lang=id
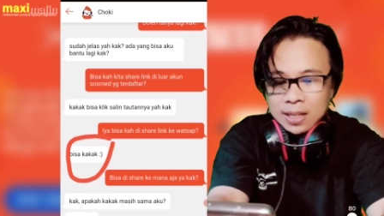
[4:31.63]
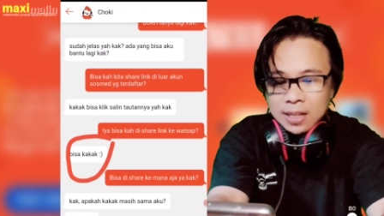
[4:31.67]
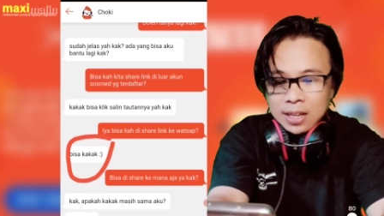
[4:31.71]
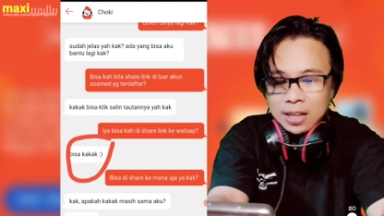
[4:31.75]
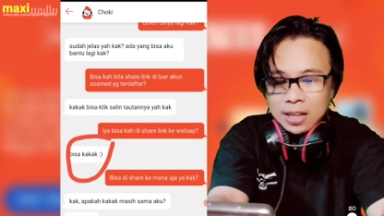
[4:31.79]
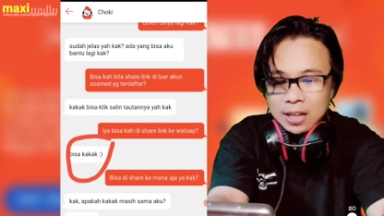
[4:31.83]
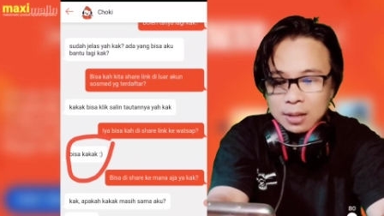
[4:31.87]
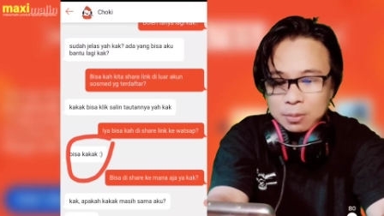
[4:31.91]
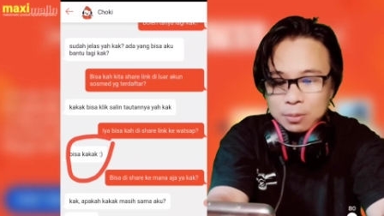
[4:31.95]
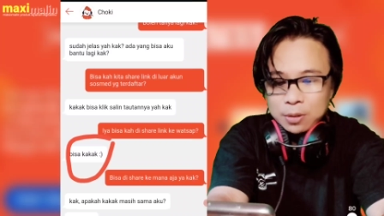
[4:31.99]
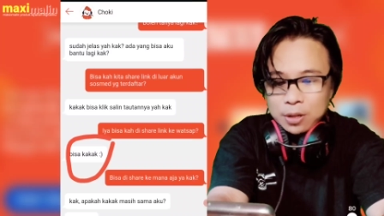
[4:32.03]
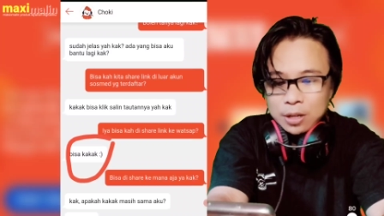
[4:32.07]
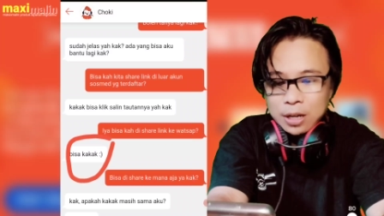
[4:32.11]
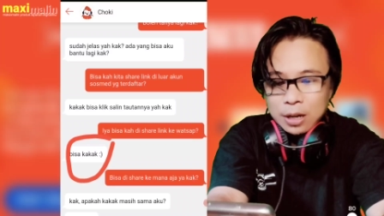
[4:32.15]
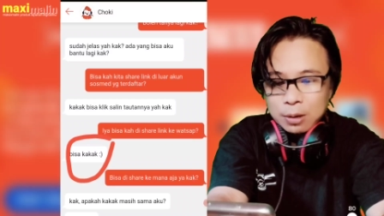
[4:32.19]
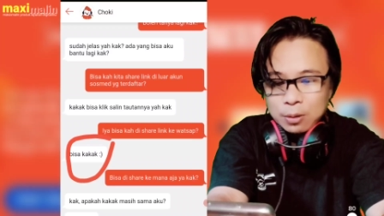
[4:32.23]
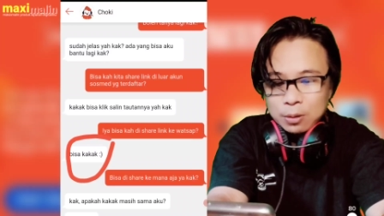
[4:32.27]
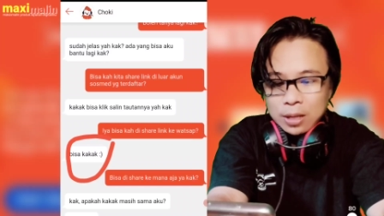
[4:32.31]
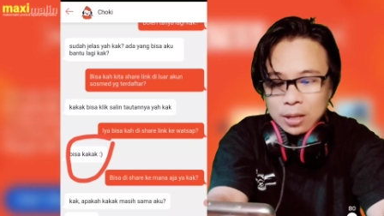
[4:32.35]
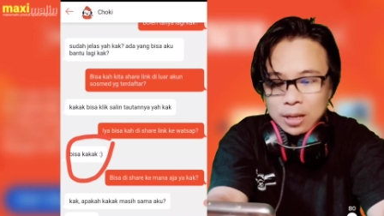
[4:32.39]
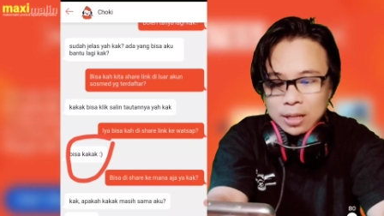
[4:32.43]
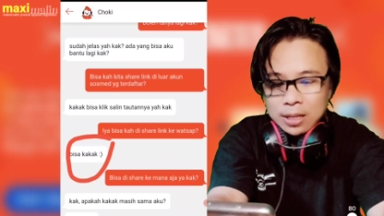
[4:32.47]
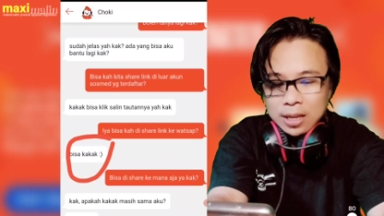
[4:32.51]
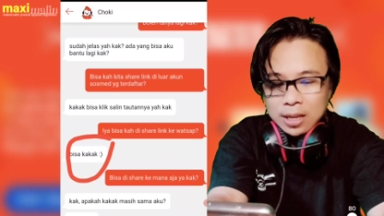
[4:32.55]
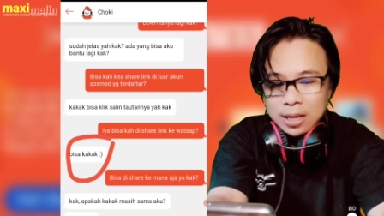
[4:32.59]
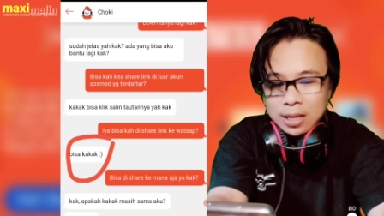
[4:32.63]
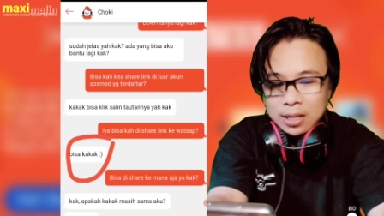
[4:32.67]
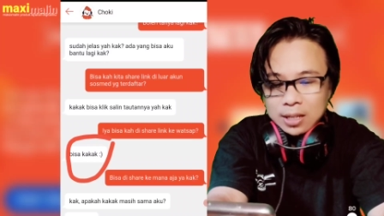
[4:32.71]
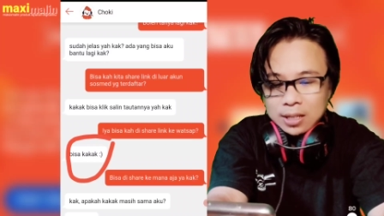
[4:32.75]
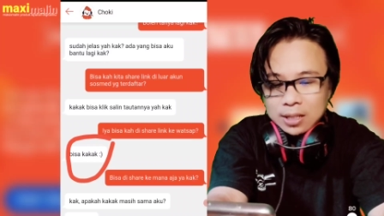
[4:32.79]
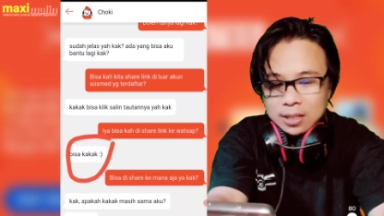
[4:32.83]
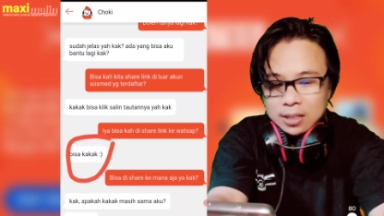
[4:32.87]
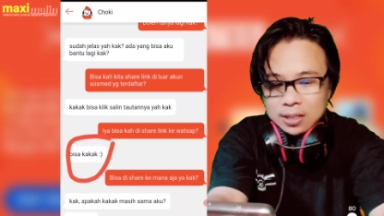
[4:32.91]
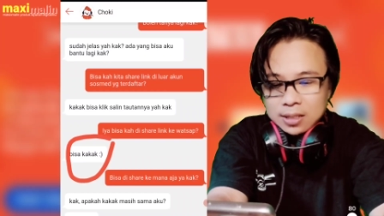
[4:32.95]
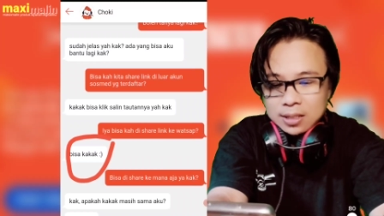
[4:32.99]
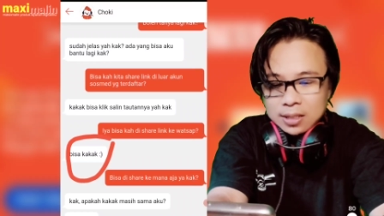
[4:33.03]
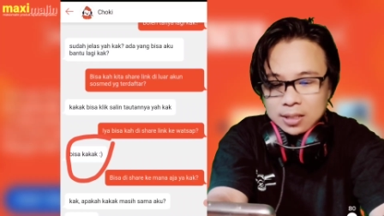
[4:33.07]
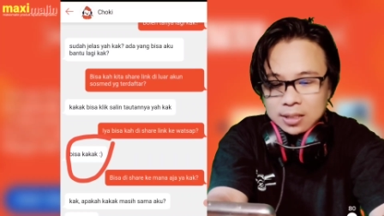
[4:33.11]
Nah, kemudian aku tanya
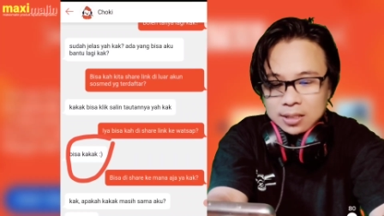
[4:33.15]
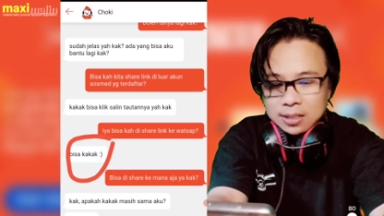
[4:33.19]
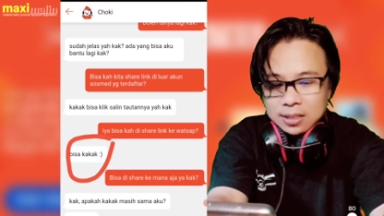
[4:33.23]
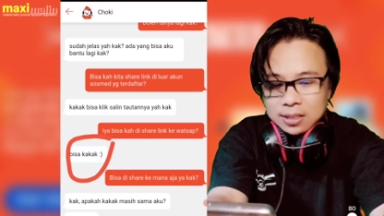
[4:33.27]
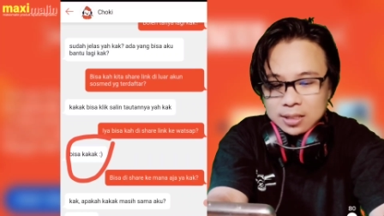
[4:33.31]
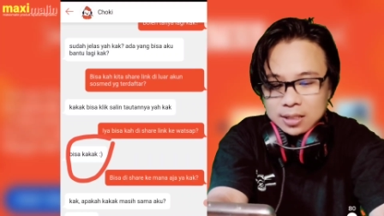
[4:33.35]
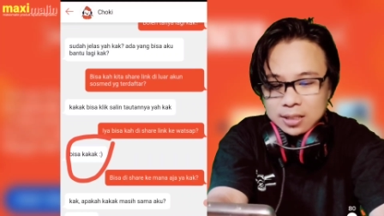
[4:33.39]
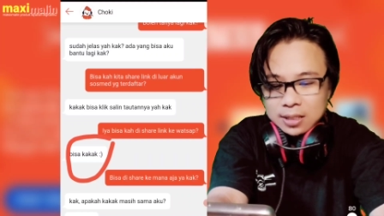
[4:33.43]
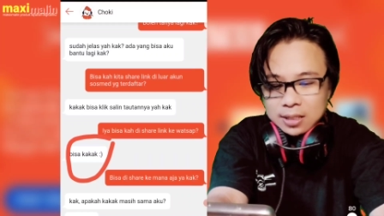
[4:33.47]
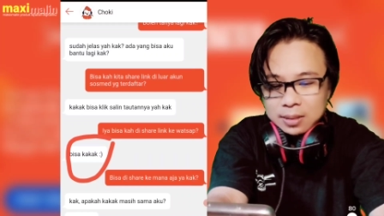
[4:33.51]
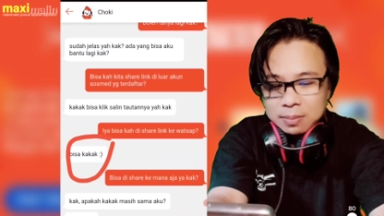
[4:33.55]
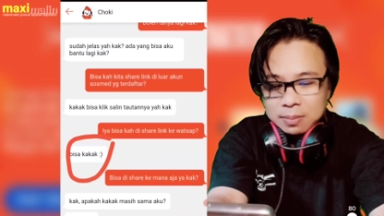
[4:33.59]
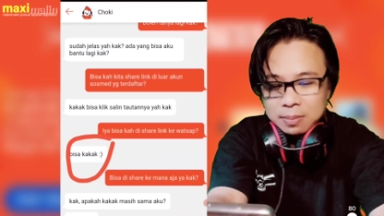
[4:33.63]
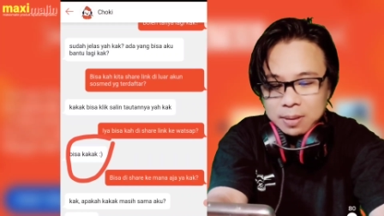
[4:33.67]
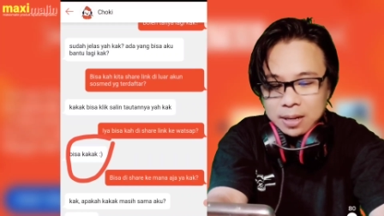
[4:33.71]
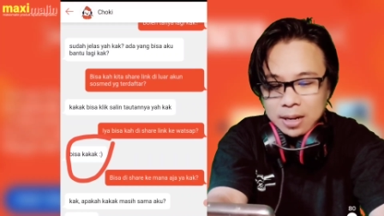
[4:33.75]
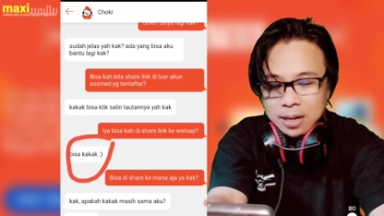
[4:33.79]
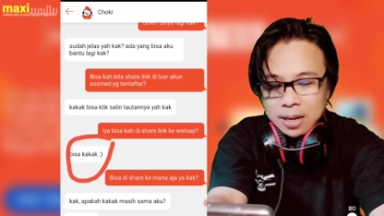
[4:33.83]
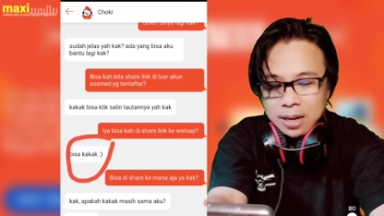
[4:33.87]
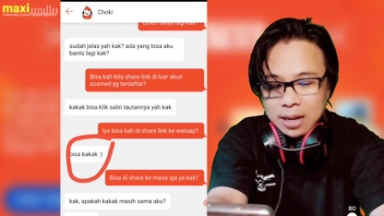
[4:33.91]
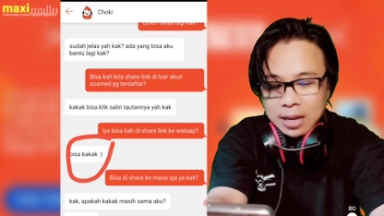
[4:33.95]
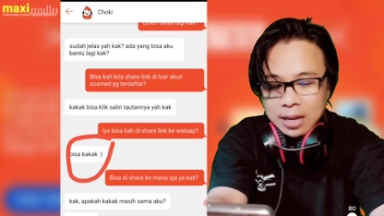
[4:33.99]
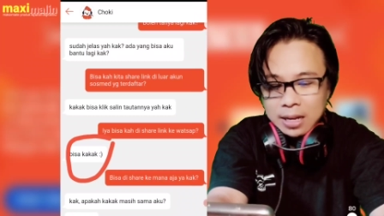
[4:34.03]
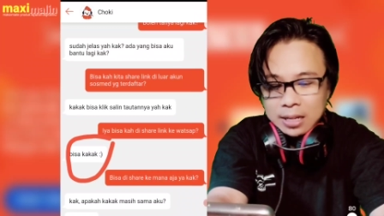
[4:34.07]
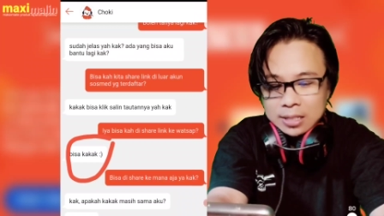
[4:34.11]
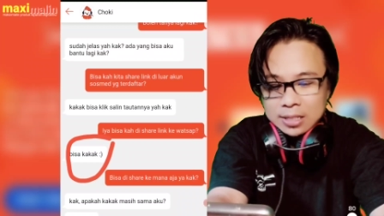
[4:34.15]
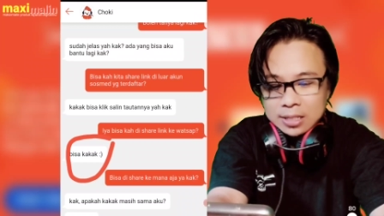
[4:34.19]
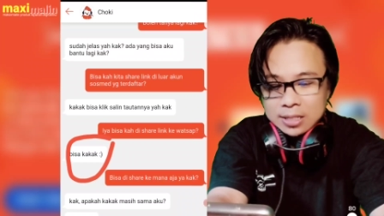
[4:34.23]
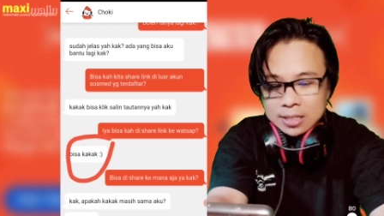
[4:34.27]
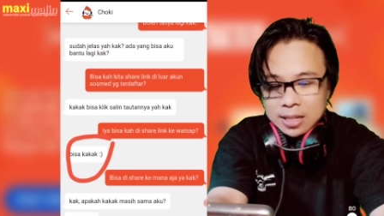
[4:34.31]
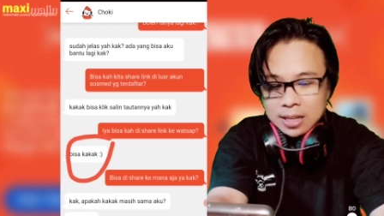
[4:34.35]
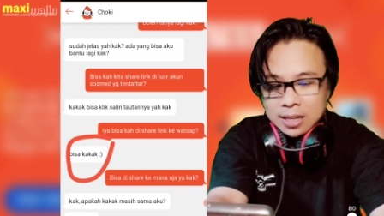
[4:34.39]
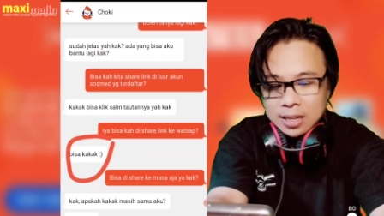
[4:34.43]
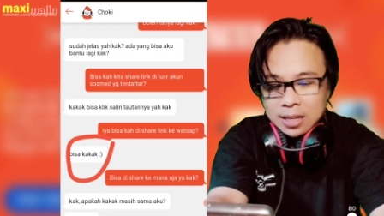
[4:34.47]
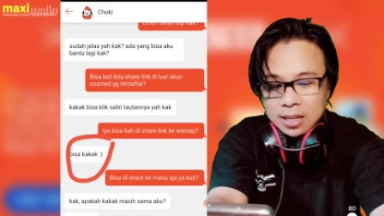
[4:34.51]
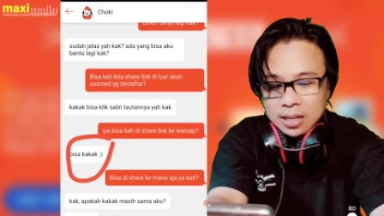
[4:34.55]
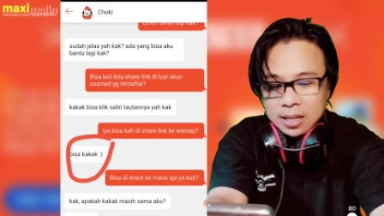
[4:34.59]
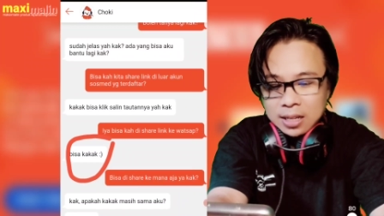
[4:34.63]
ke mana
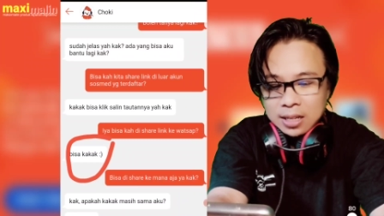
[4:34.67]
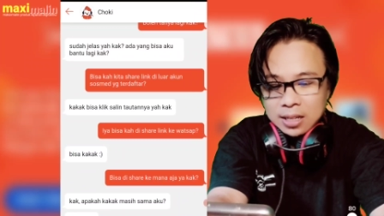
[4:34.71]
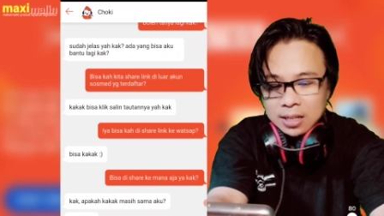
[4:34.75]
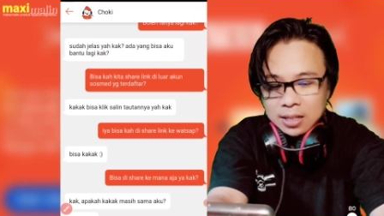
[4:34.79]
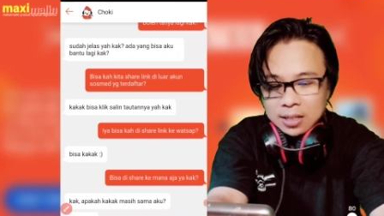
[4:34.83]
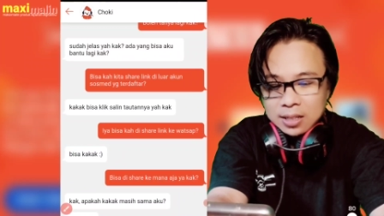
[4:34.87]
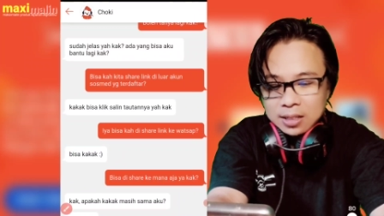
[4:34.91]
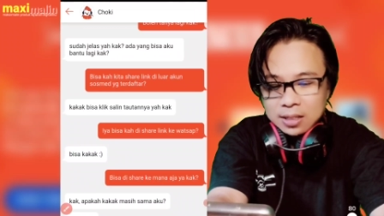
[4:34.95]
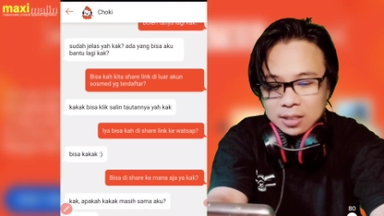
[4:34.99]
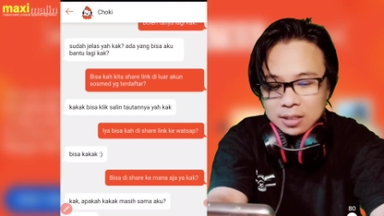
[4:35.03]
aja?